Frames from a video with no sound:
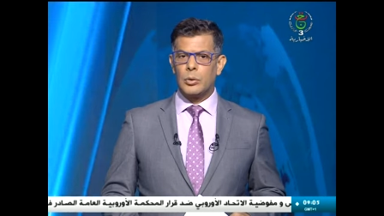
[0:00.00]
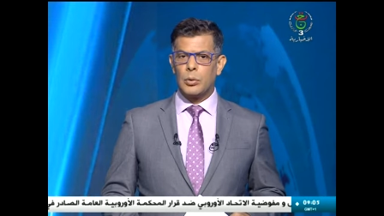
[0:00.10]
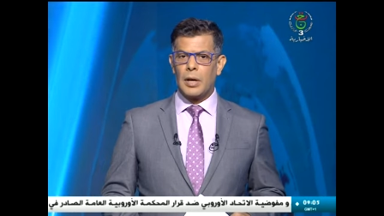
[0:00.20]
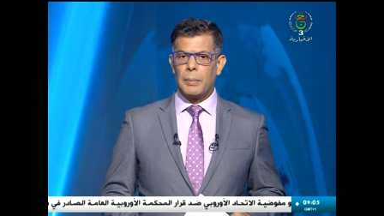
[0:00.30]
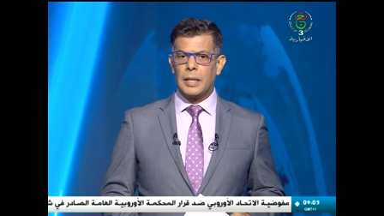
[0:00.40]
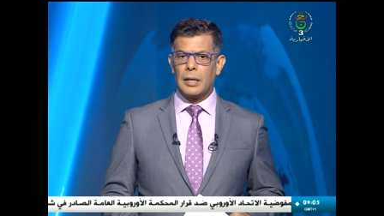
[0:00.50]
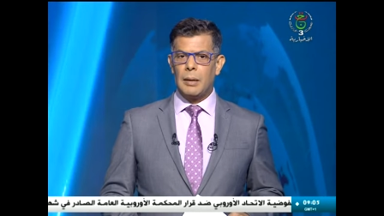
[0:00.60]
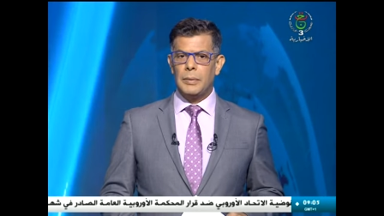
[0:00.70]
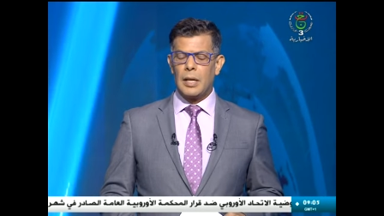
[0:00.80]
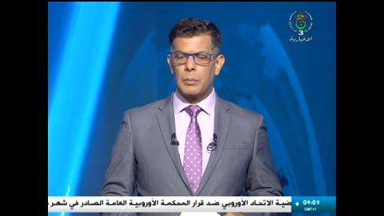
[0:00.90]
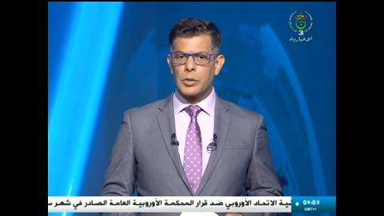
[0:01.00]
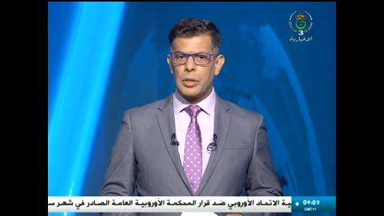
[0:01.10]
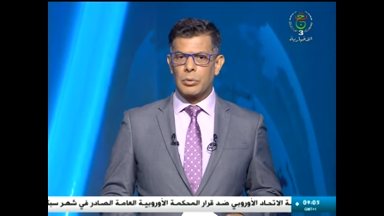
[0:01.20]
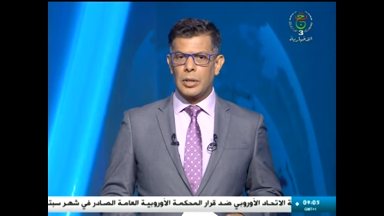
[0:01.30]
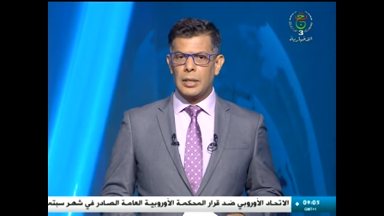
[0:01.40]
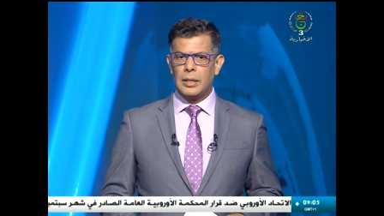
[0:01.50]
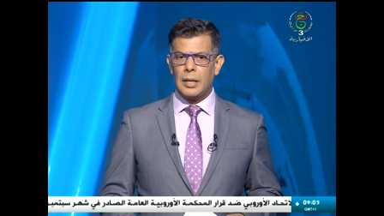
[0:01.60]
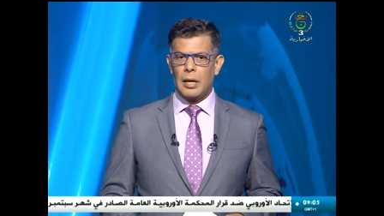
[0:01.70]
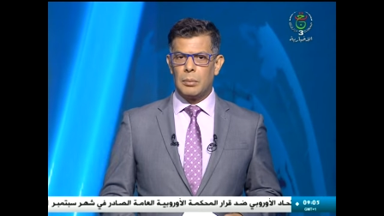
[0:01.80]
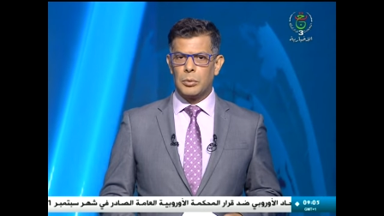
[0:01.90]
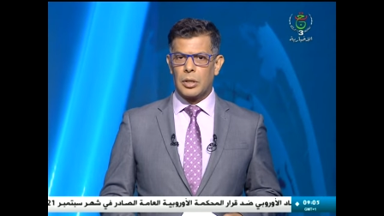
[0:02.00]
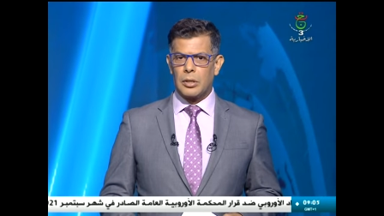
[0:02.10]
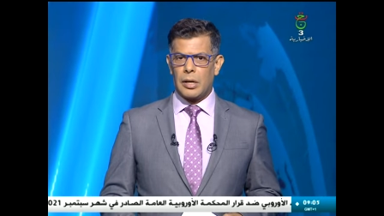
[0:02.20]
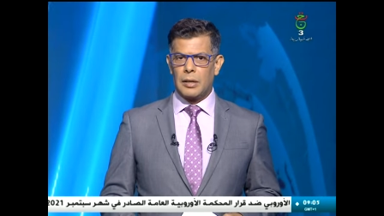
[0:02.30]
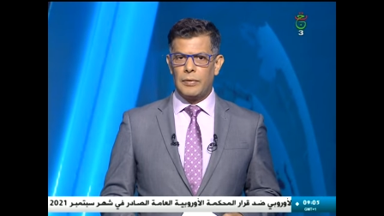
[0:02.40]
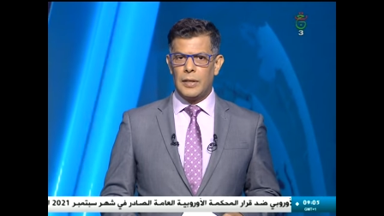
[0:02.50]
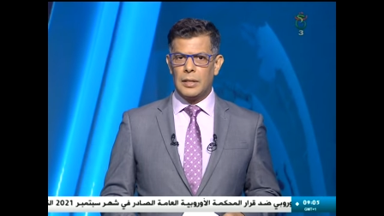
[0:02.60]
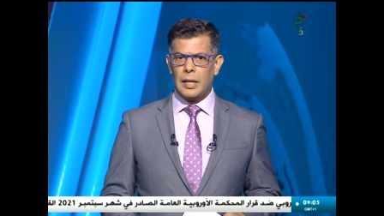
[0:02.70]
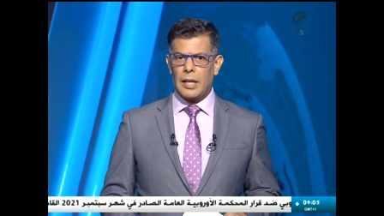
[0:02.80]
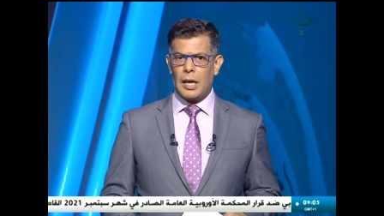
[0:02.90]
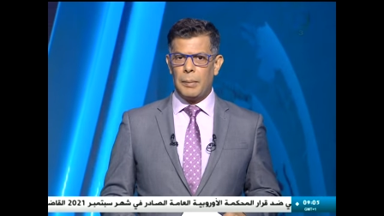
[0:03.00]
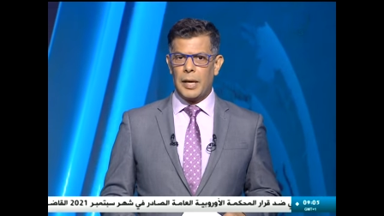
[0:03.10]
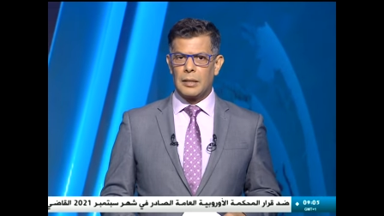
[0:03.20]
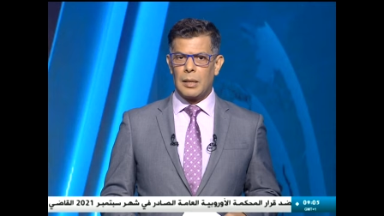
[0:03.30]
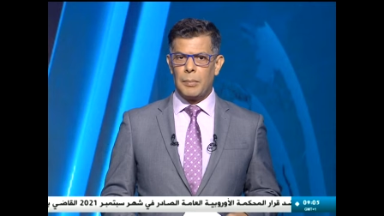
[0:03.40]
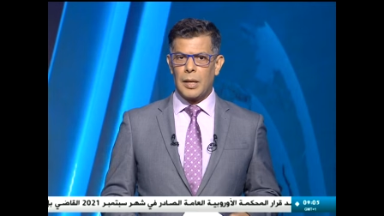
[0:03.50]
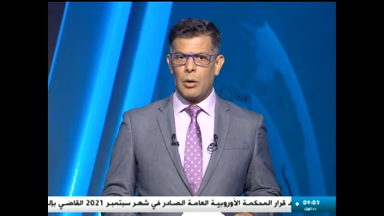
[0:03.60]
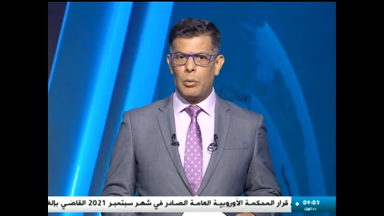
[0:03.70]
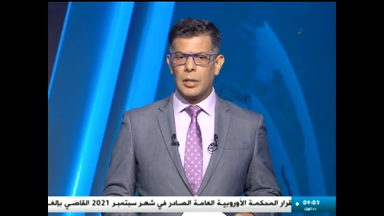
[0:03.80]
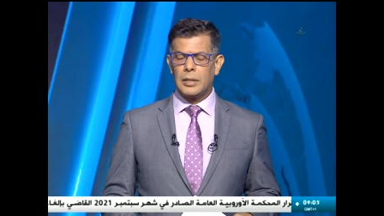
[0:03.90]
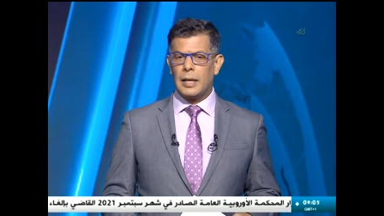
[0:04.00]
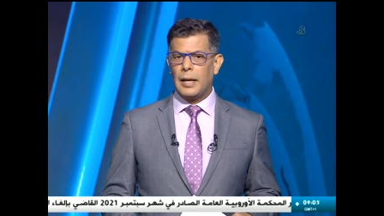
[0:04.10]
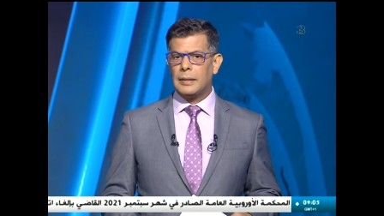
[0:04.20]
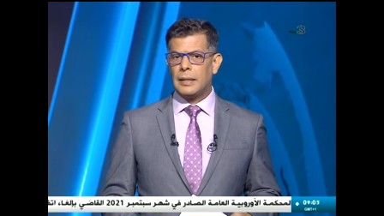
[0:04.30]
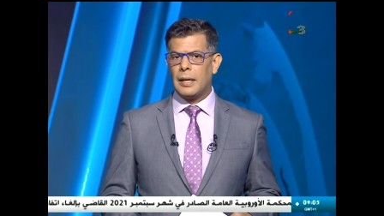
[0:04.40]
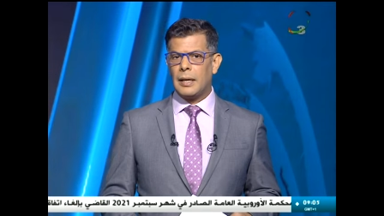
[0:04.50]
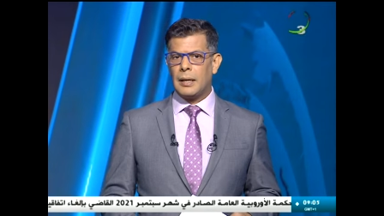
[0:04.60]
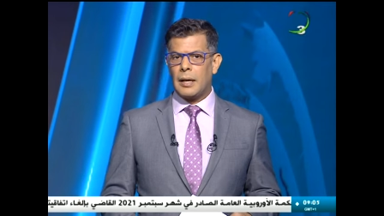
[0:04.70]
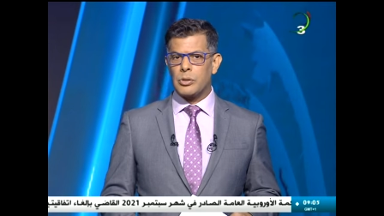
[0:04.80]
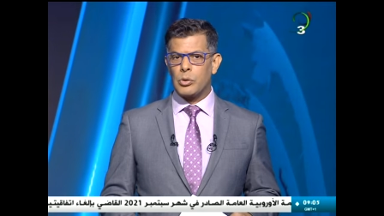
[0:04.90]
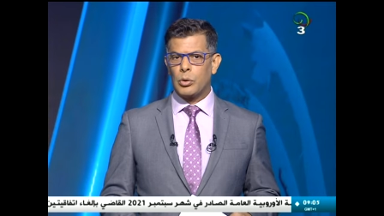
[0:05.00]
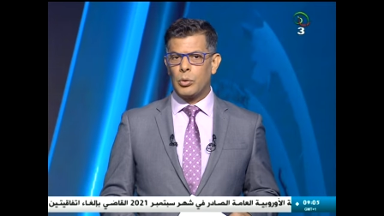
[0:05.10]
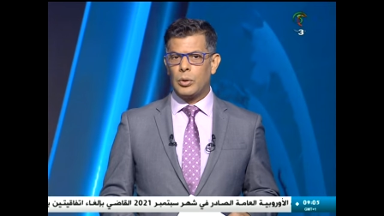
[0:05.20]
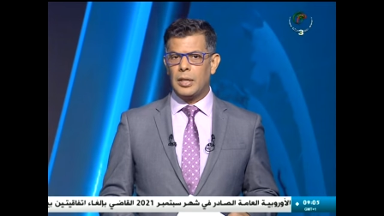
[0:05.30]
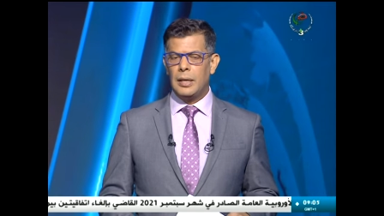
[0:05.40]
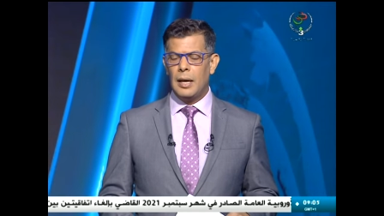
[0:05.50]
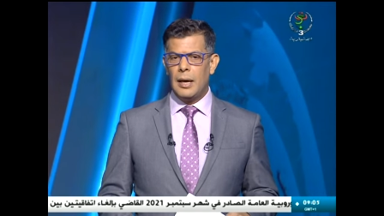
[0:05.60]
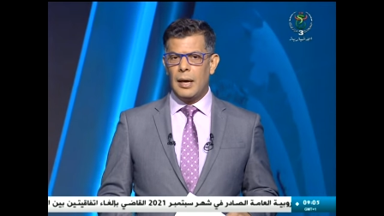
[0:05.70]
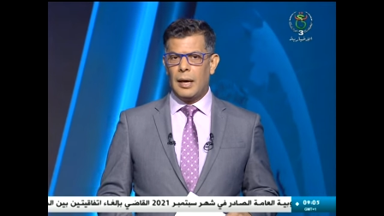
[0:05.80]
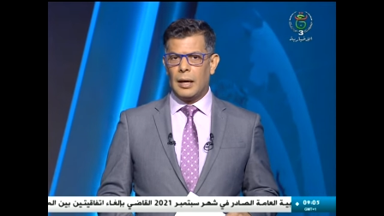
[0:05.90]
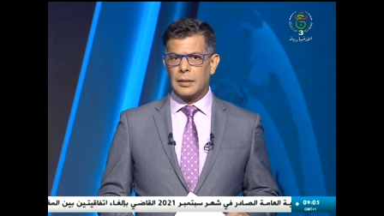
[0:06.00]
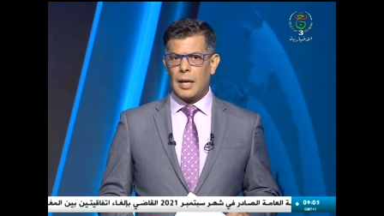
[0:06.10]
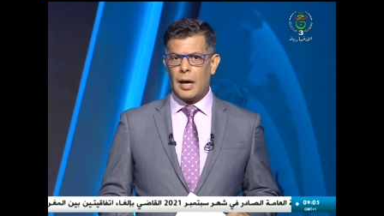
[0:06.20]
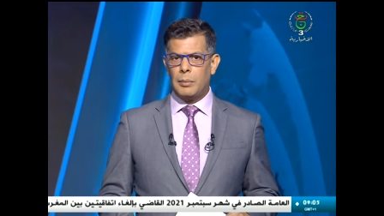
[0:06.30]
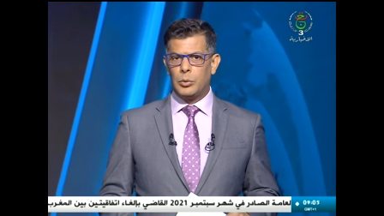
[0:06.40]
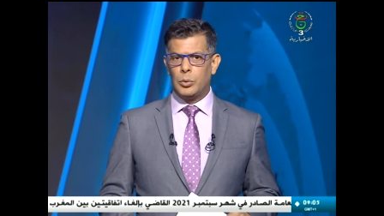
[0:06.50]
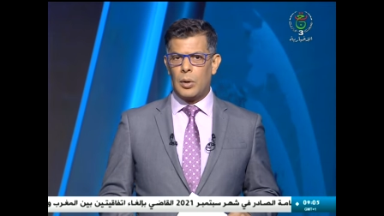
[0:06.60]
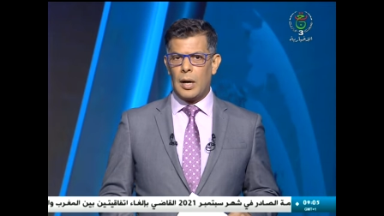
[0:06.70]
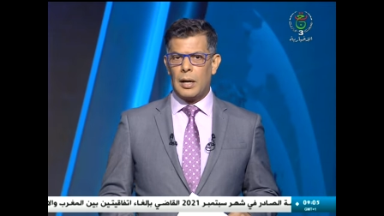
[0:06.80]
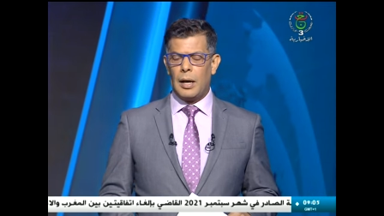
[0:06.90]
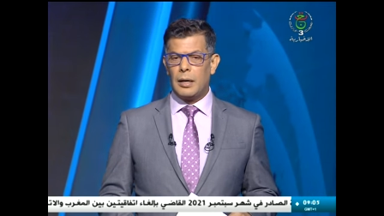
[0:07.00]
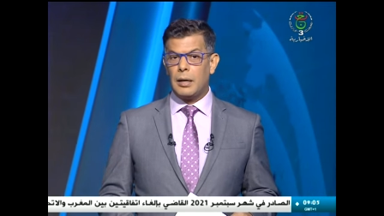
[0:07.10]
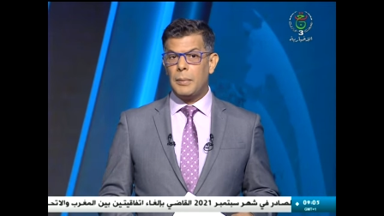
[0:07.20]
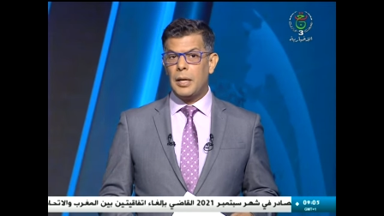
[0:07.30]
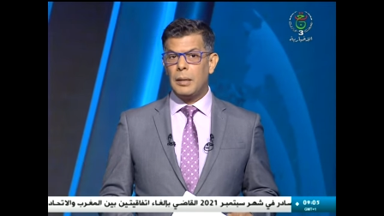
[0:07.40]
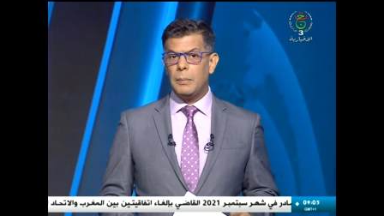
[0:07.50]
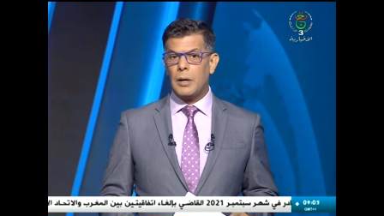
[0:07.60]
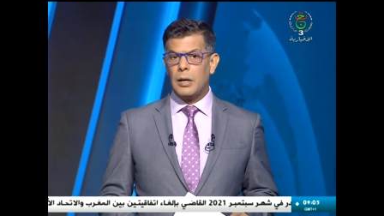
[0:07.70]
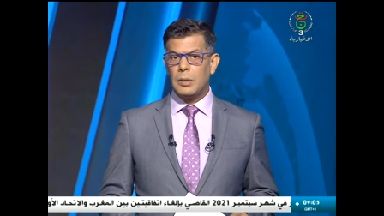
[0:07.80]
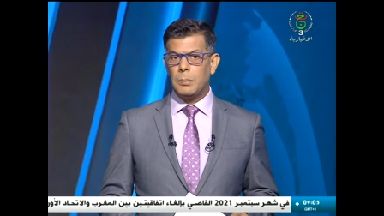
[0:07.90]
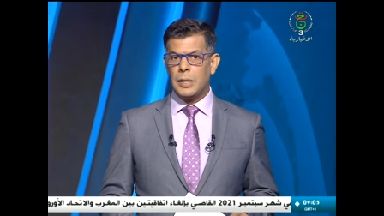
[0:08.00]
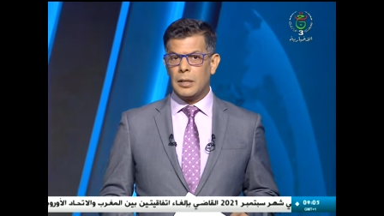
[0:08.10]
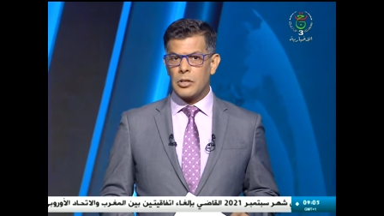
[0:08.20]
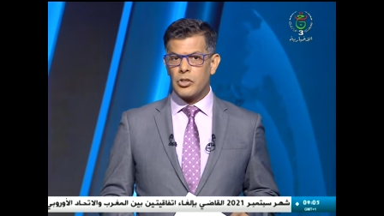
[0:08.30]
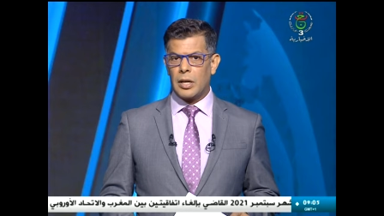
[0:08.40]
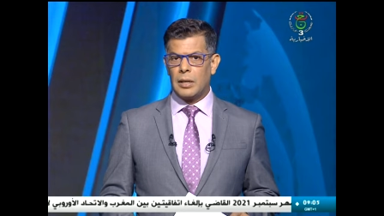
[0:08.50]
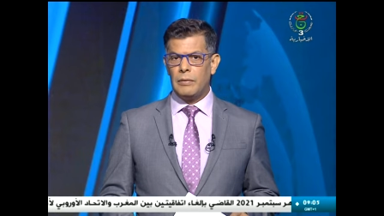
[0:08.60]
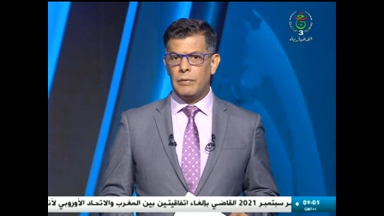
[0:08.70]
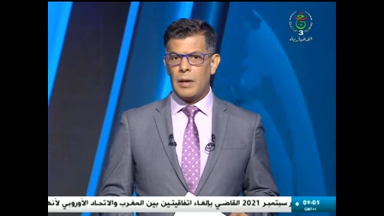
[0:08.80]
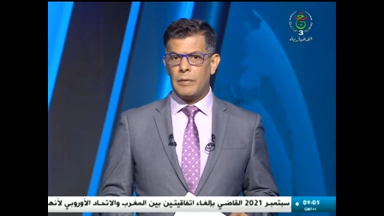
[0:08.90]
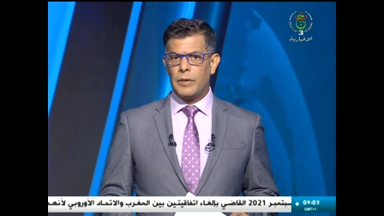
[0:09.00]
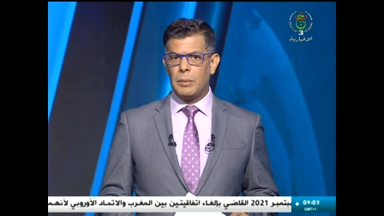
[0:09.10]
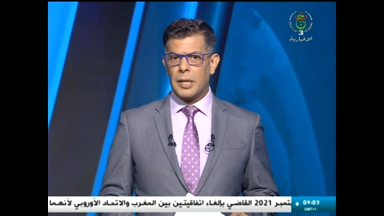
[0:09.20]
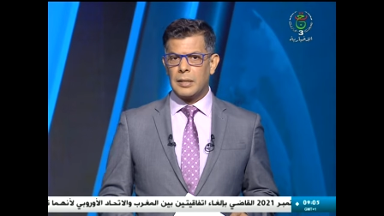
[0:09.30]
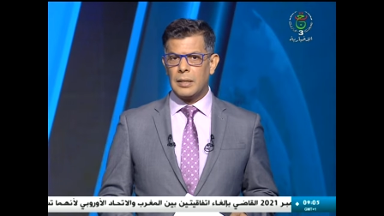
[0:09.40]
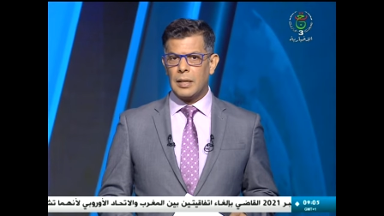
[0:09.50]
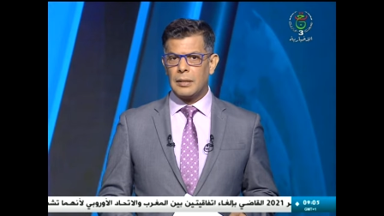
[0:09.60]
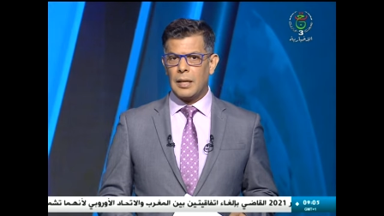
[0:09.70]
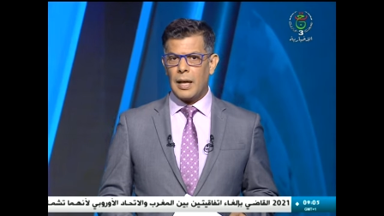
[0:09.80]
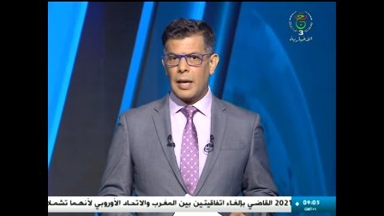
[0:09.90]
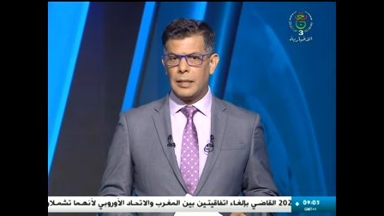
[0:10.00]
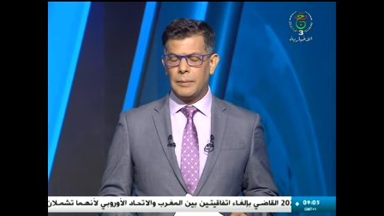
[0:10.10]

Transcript: كبيرة من المستوطنين المتطرفين تحت حماية من قوات الاحتلال الصهيوني اقتحموا الحرم الإبراهيمي الشريف في مدينة الخليج